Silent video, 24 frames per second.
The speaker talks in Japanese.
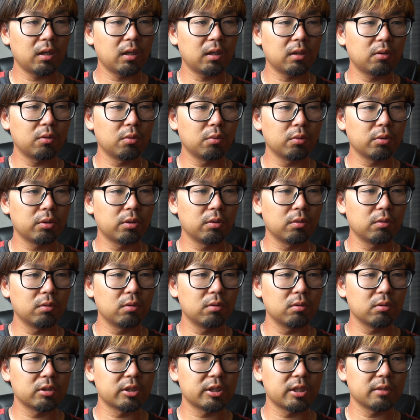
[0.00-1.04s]
えー、投
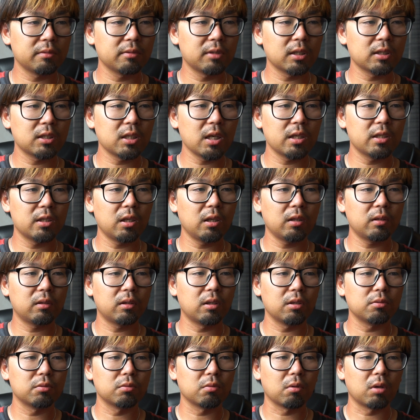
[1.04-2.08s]
票してくださいねっ
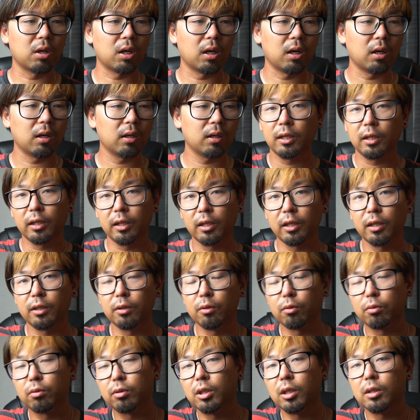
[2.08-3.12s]
ていうのがえー、
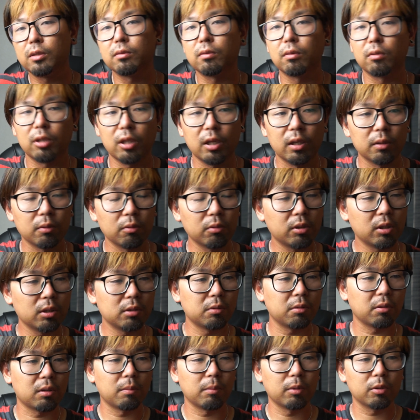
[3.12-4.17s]
載ってるので載って
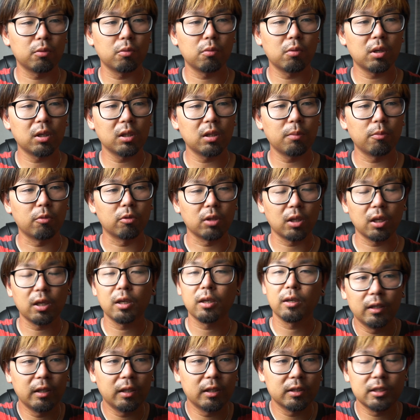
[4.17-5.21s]
るというか、まあ、動画でもね、
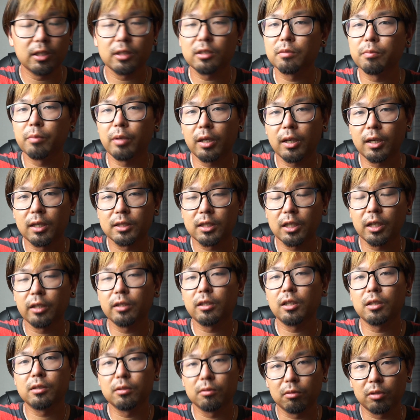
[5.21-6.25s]
えー、説明がされ
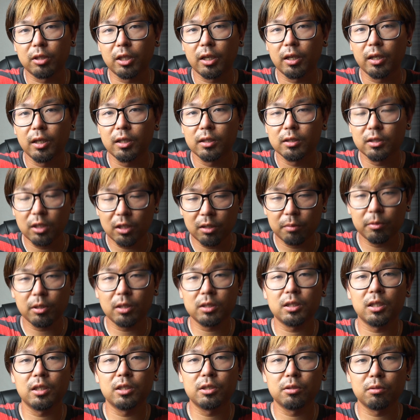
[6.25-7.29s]
てるのでぜひ
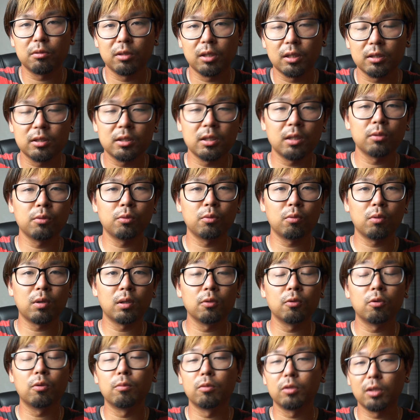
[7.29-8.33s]
皆さん一度那須さんの動
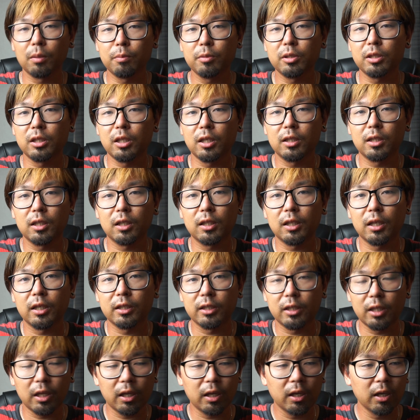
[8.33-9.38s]
画の方もね見ていただい
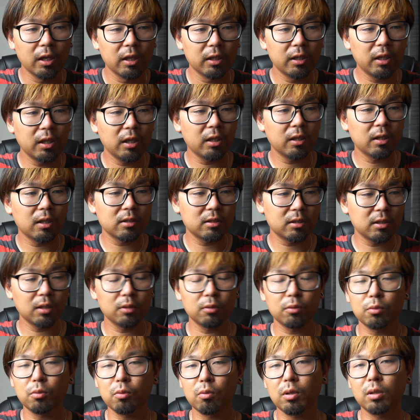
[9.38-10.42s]
てで那須さ
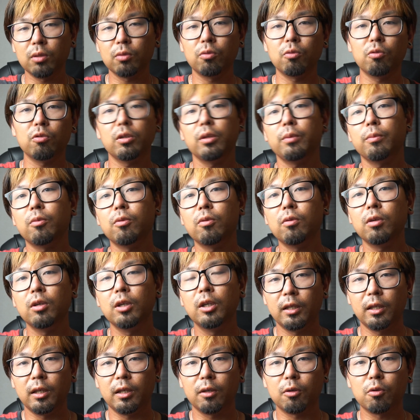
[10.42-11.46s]
んの動画の方にも、
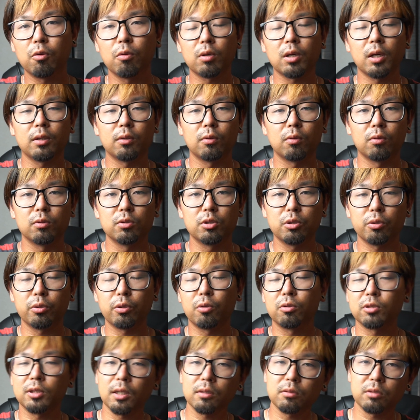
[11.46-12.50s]
えー、回の上位
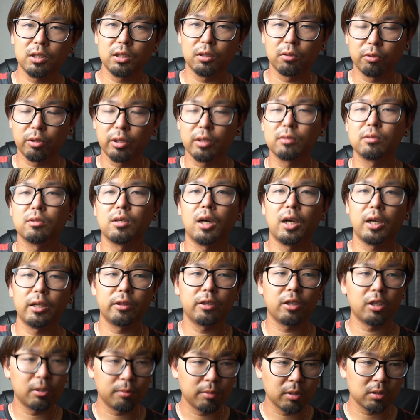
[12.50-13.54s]
5作品のリンクが貼っ
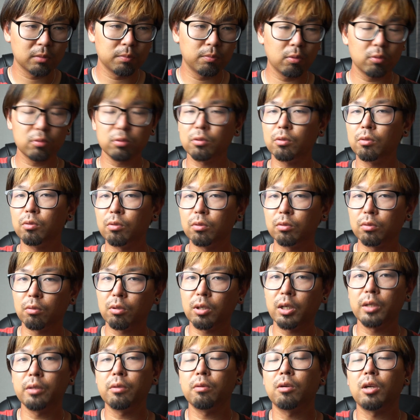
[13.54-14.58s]
てあります僕の方の
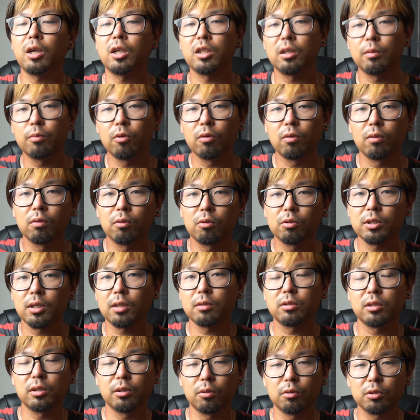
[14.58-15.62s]
概要欄にも5
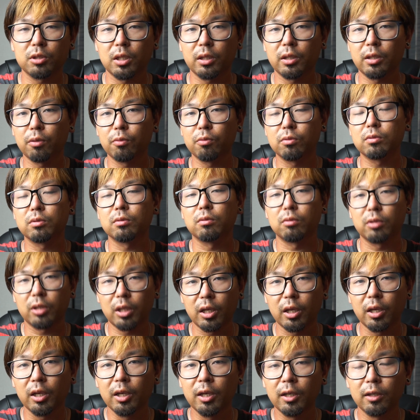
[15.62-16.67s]
作品載せておくの
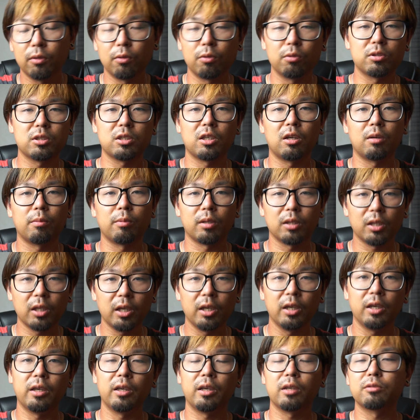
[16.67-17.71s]
でよろしければね、
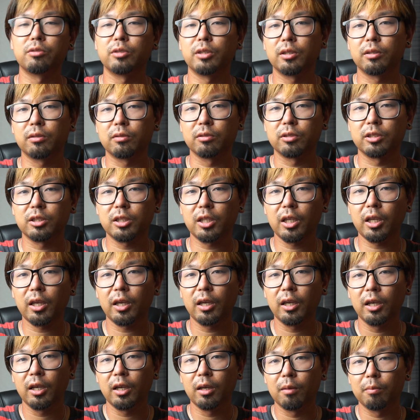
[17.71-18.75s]
えクリックして
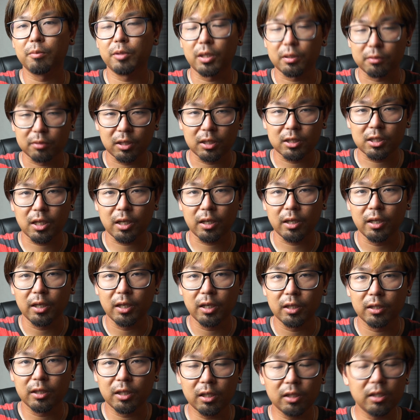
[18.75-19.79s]
見てください
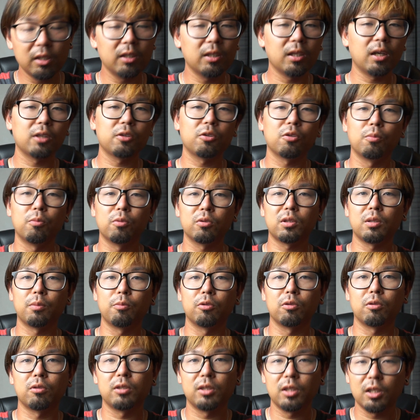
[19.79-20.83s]
でいいなと思った
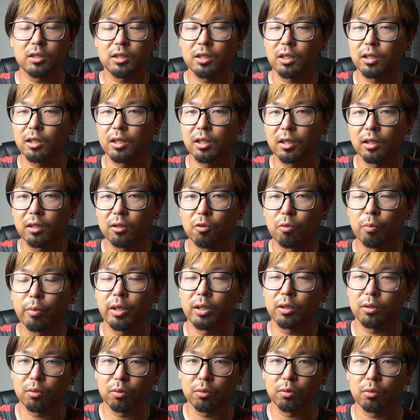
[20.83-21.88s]
ものにねぜひ
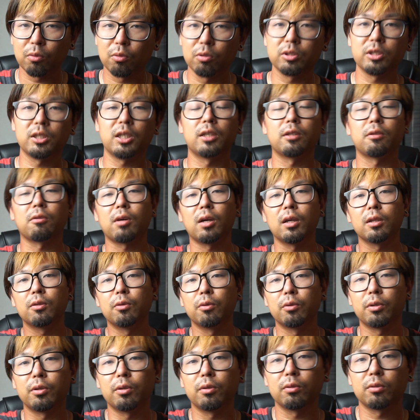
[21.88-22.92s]
コメントを残したりとか
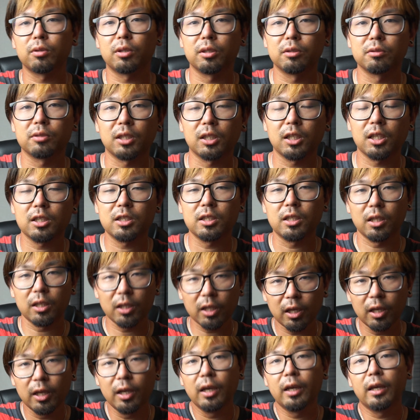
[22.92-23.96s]
投票っていう形で
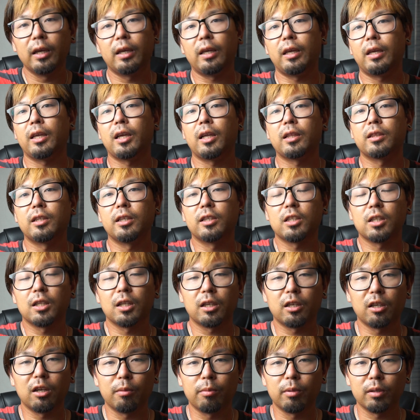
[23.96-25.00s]
ね、えやっていた
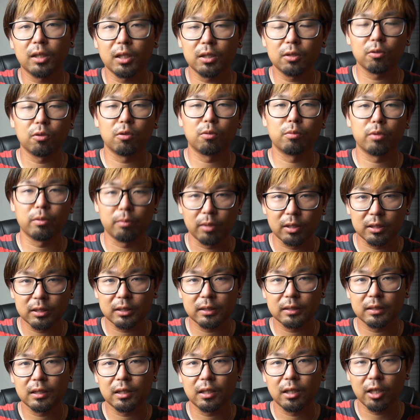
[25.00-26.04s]
だければなと思いま
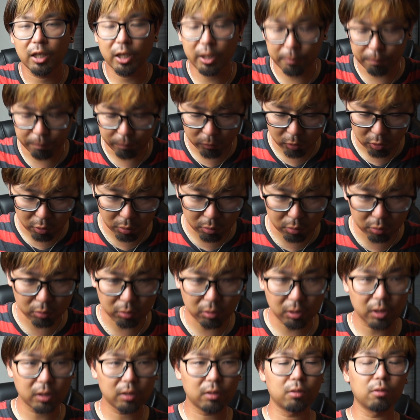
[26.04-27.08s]
すはい。というこ
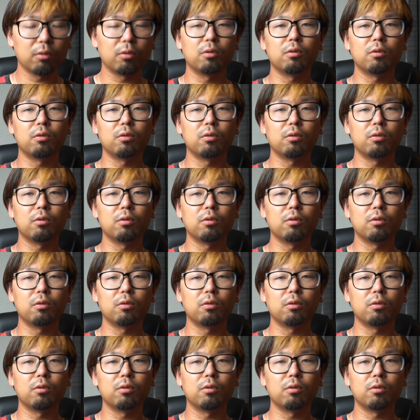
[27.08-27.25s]
とで今日